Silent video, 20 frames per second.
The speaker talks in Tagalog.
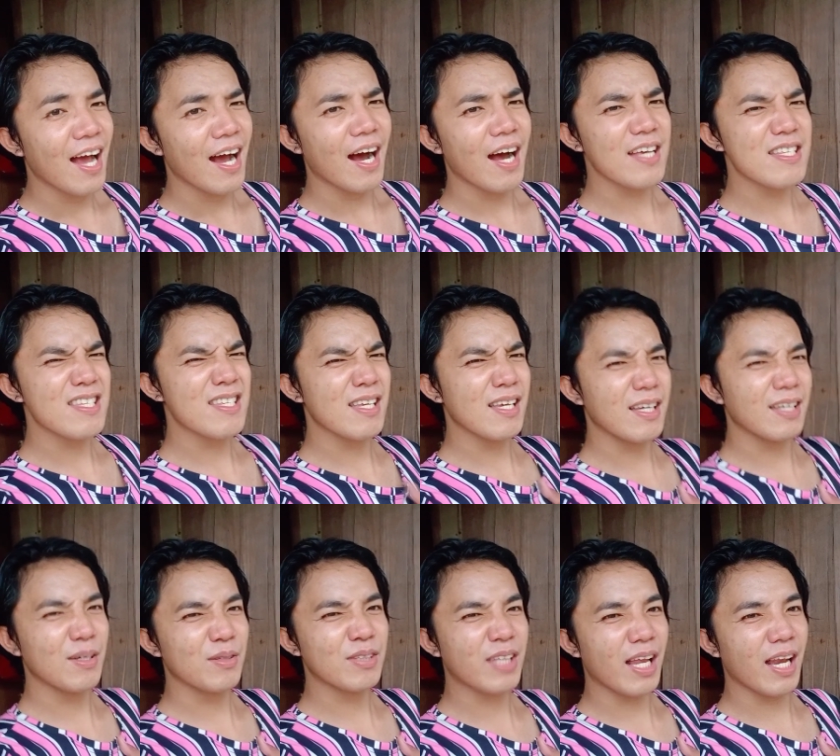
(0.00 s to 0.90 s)
Kasi
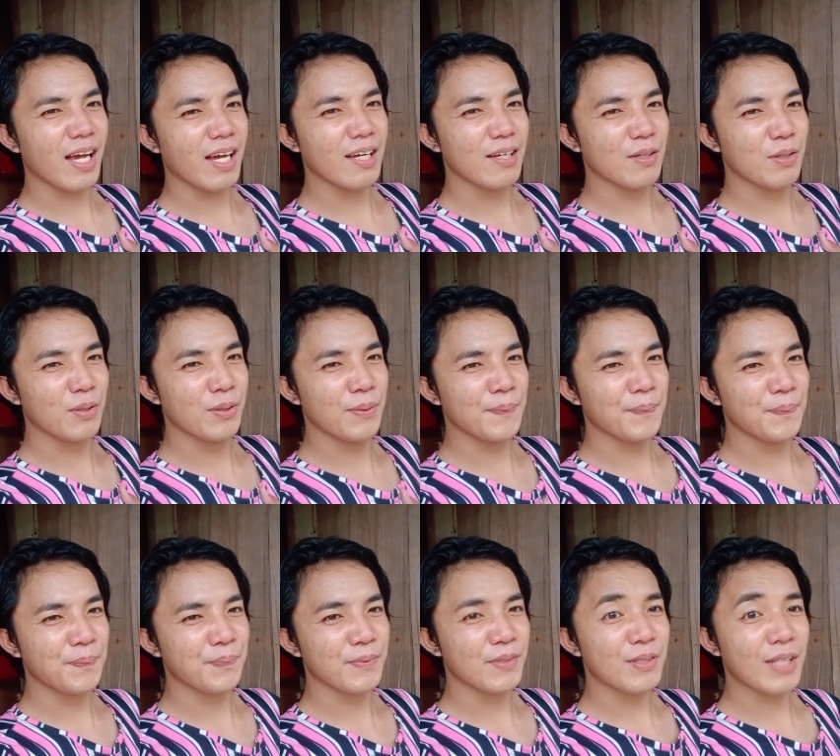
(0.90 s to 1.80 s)
yun talaga no,
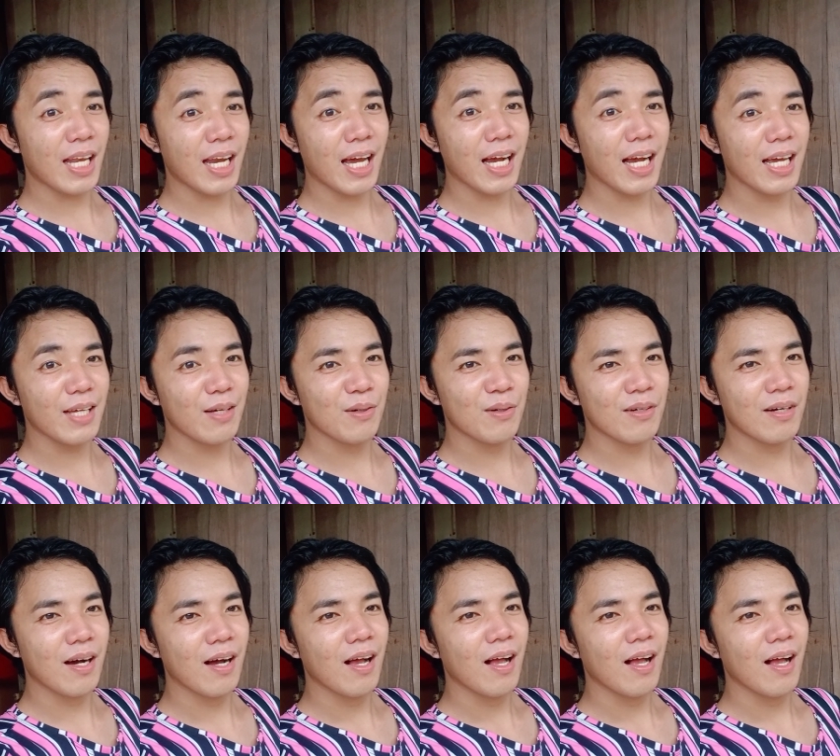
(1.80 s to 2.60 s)
yun talaga yung